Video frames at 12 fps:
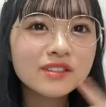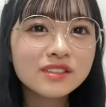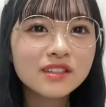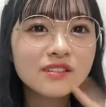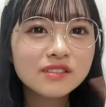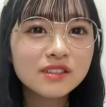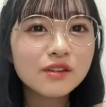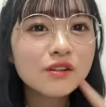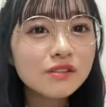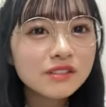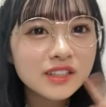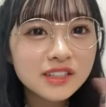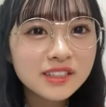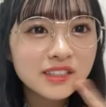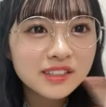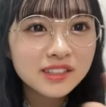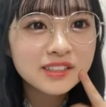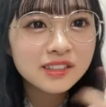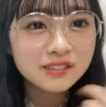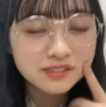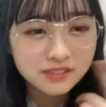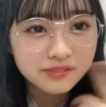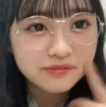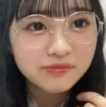の近くに口内炎ができて
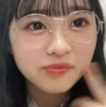るの